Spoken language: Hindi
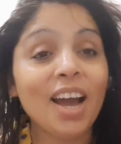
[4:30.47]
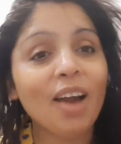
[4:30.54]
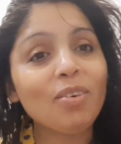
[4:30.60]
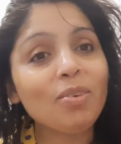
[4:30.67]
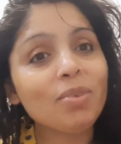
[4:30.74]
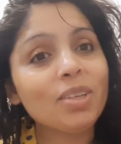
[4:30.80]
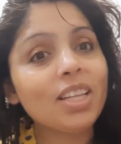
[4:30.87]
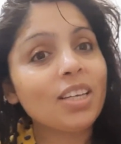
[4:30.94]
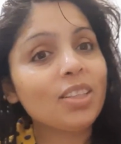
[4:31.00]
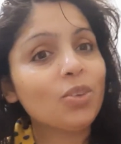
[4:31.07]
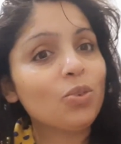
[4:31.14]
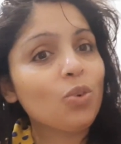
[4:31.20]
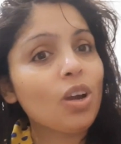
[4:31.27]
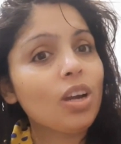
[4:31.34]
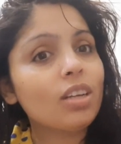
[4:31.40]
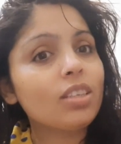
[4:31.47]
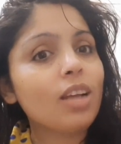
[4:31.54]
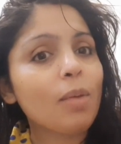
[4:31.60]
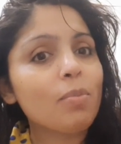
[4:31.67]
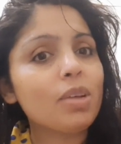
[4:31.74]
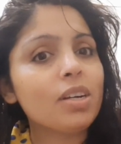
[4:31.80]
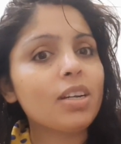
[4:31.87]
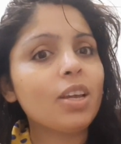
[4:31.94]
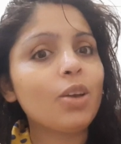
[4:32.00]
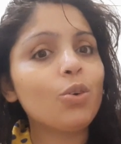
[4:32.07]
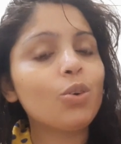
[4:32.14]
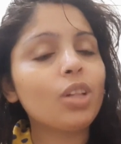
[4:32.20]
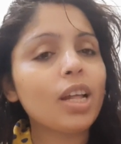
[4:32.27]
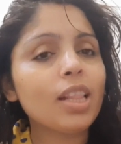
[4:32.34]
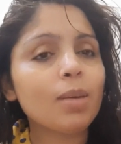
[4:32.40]
अभी मैं देखती हूँ अगर शाम तक ठीक
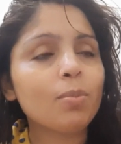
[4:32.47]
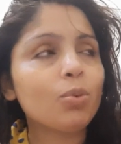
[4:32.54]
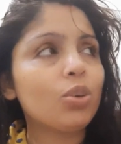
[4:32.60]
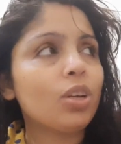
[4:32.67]
होता है तब तो